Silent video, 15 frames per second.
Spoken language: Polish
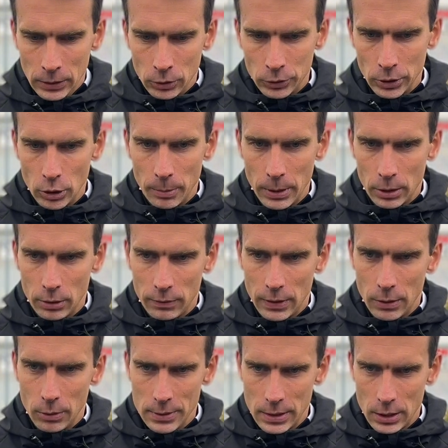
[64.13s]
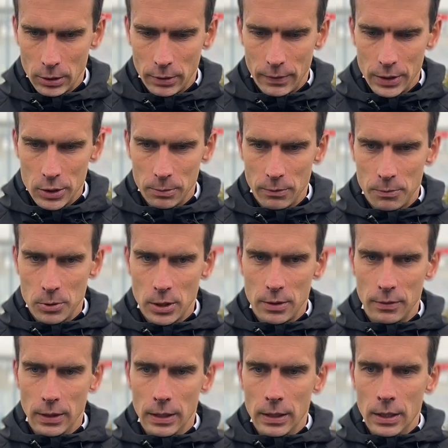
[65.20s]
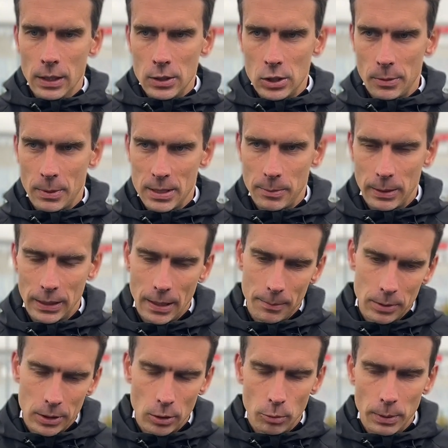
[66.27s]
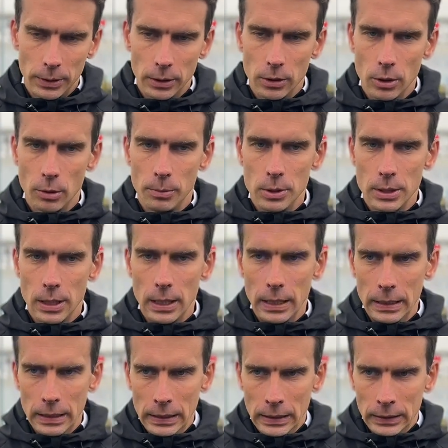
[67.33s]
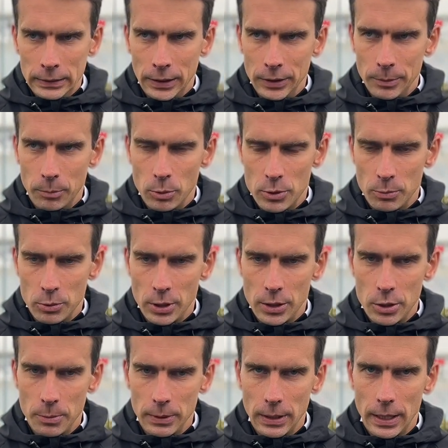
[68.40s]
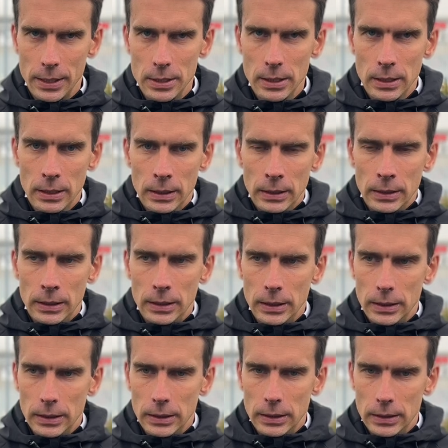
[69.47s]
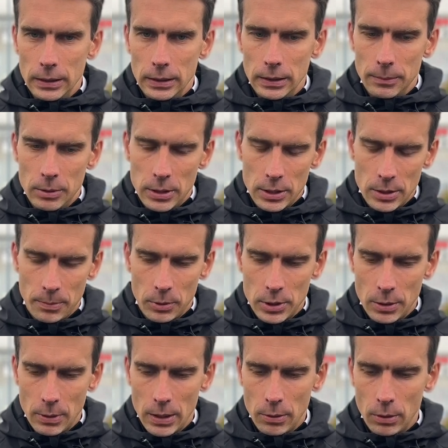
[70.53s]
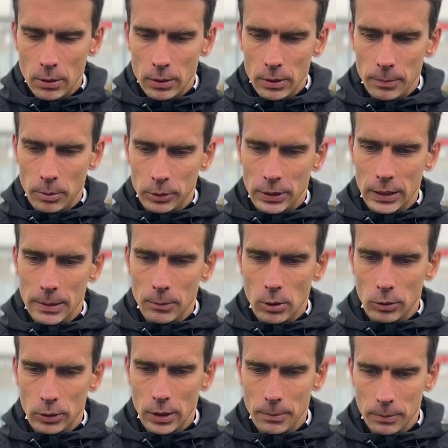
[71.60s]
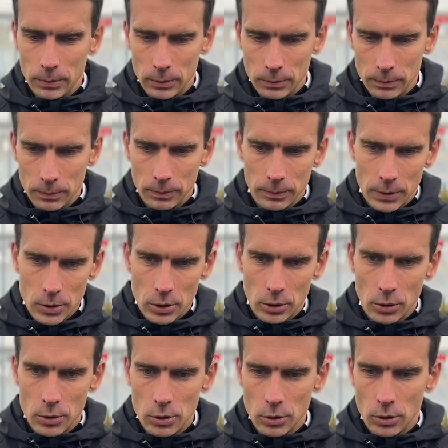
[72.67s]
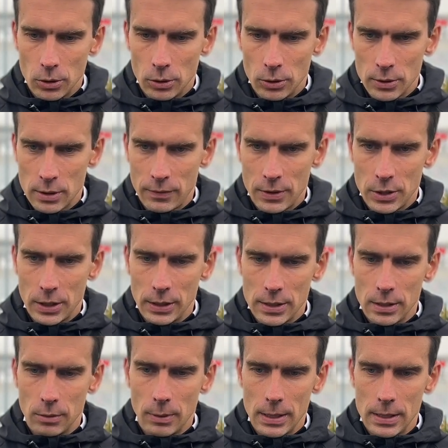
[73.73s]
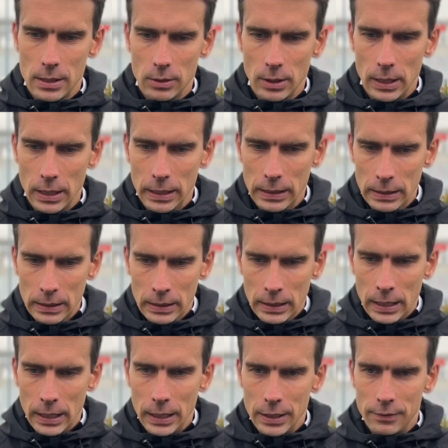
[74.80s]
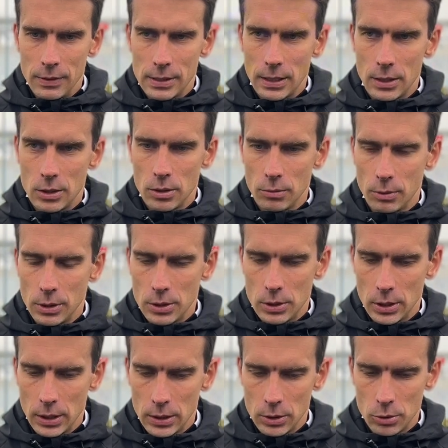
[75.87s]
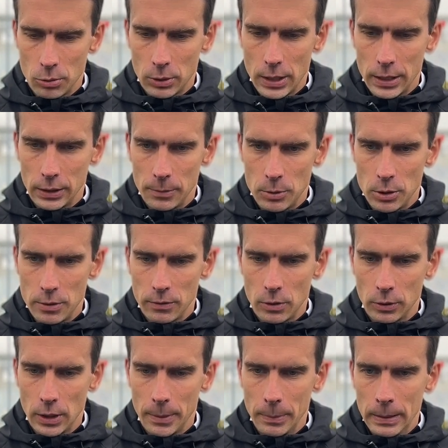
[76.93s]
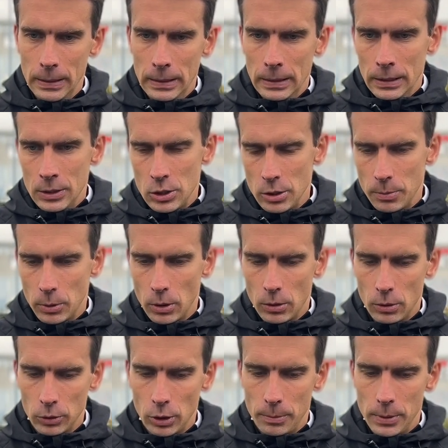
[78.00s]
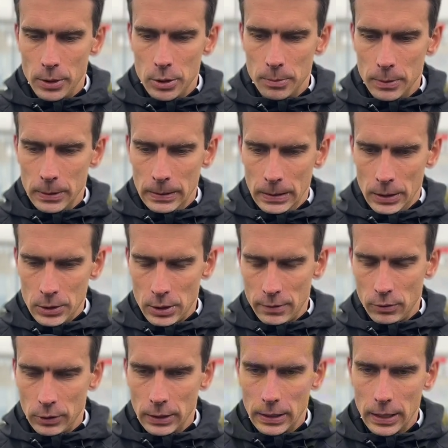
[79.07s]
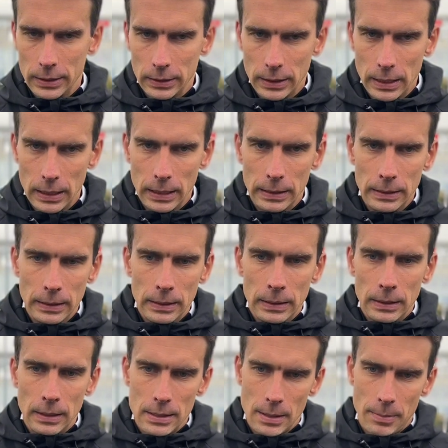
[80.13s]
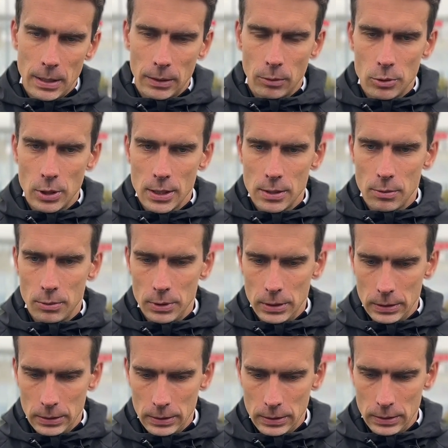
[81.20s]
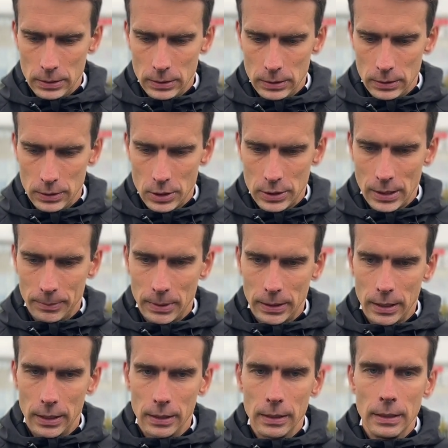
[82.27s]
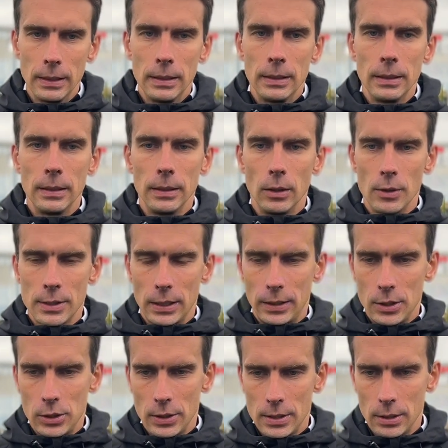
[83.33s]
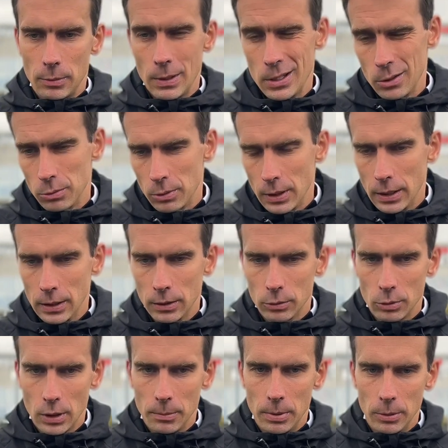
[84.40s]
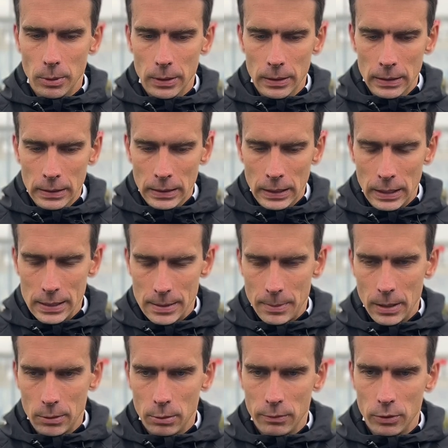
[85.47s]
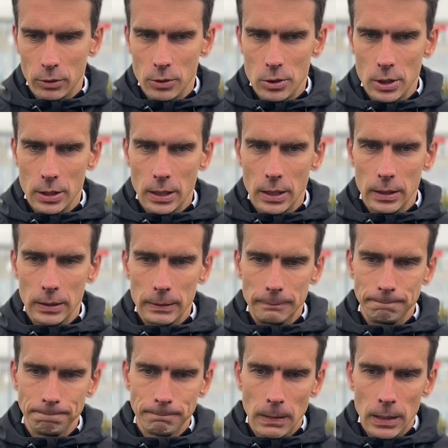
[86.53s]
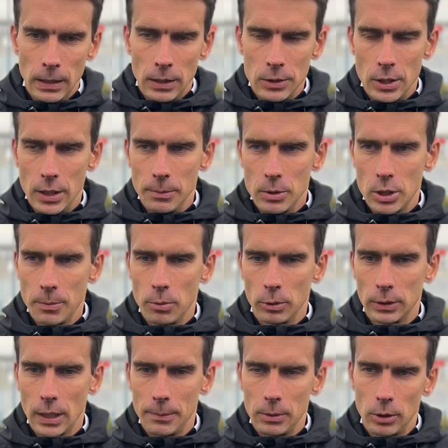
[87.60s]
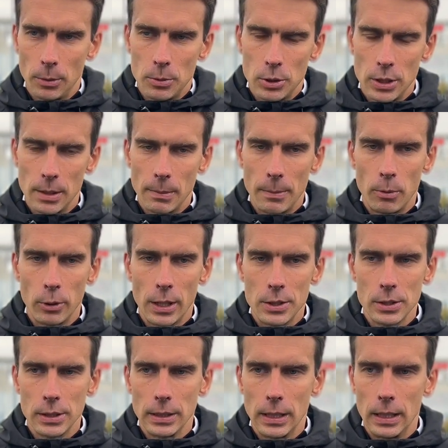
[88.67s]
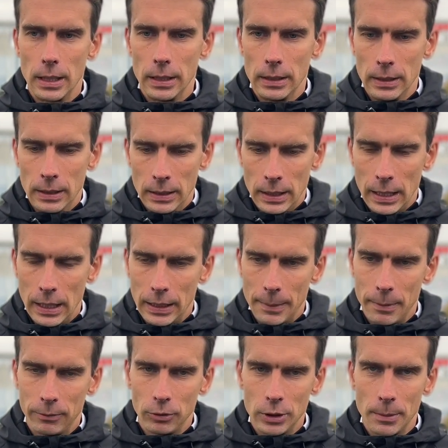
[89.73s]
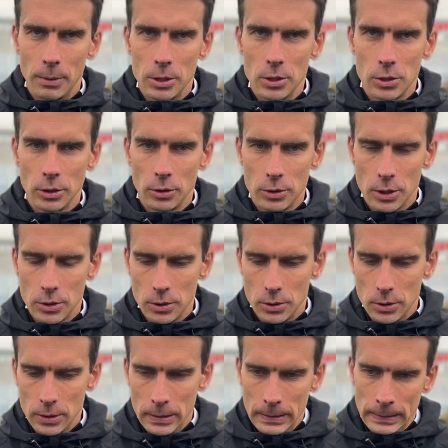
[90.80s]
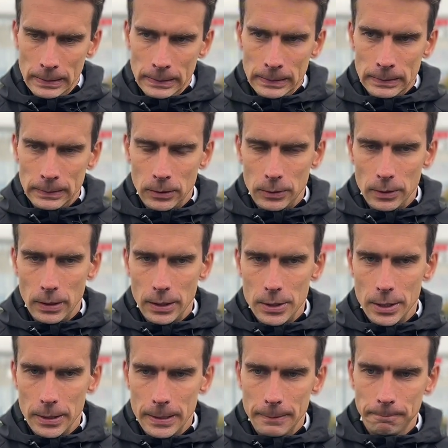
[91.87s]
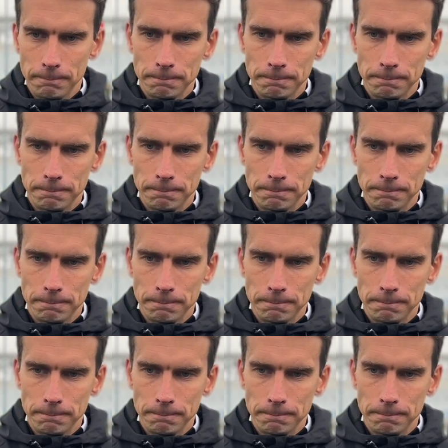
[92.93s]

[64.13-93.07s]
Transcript: no tego brakowało. Zareagowaliśmy w przerwie trzema zmianami, nie lubię tego robić, ale ten impuls musieliśmy dać i myślę, że podziałało pod takim kątem, mm, jeżeli chodzi o, o stwarzanie sytuacji, no ale, ale nie wystarczyło jeszcze rzut karny przeciwko nam. Szybko odrobiliśmy czerwona kartka, ale zabrakło czasu i, i gdzieś tam takiej E, ostatecznej sytuacji, które, które były, ale zabrakło wykończenia i dzielimy się punktami. Dobrze, że nie ma porażki, ale, ale na pewno nie ma się z czego cieszyć. To tyle, dzięki.